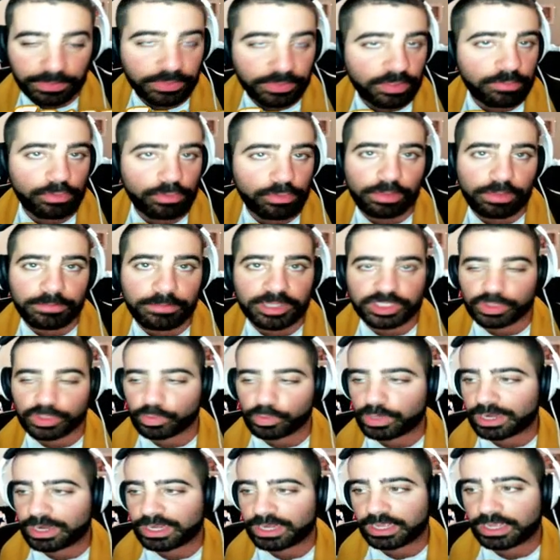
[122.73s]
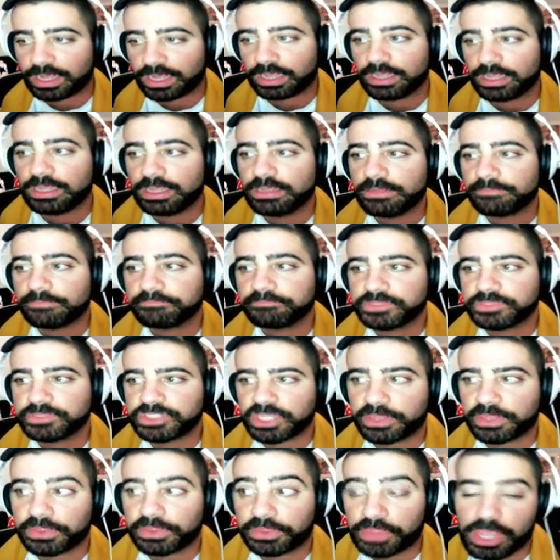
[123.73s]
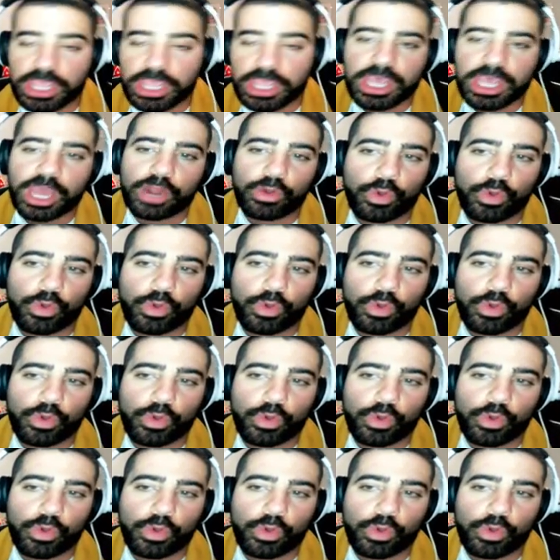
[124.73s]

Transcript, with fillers: el principio, que iba a ser una liga sencilla,